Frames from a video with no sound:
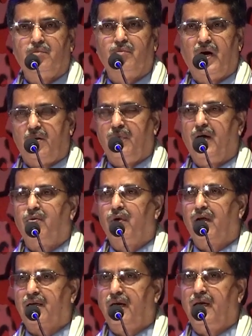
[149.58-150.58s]
বারবার
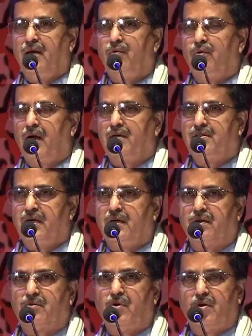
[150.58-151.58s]
ওনাকে ওনার যে
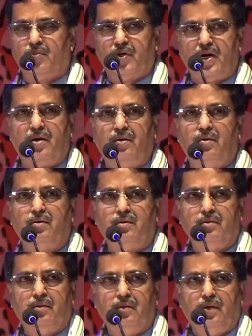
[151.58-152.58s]
কর্মকাণ্ড
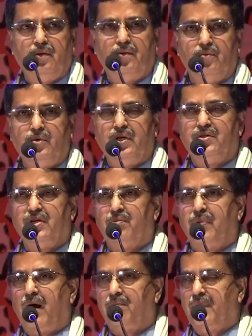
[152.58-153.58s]
উনি যে
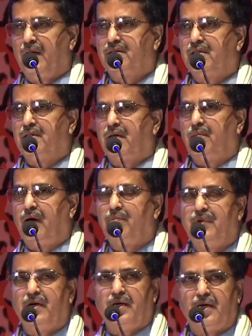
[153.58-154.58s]
ভাবনা চিন্তা
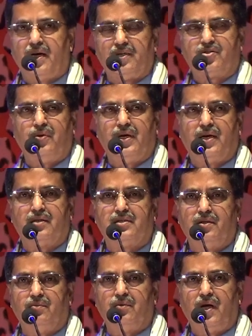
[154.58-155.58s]
ভাবনা নিয়ে কাজ করে
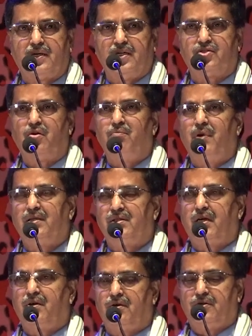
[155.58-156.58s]
গেছেন ওনাকে সম্মান
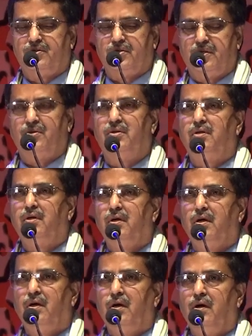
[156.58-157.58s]
জানানোর জন্য
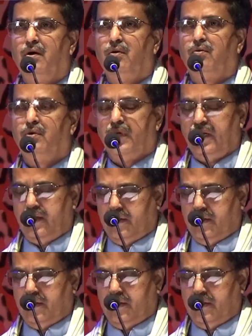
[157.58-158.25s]
উনি